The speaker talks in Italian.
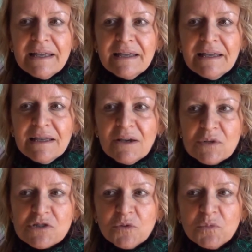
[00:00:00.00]
e
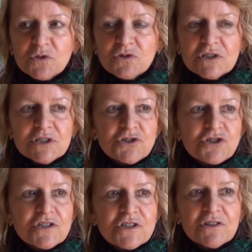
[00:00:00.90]
questo mondo
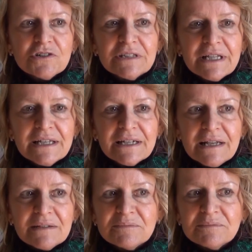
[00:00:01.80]
dell'incisione
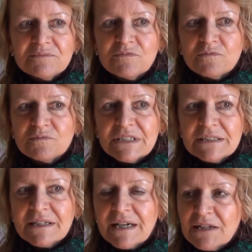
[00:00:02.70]
era mm,
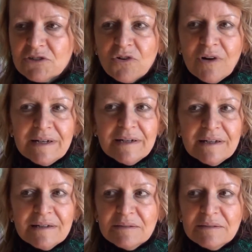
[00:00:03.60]
dedicato al,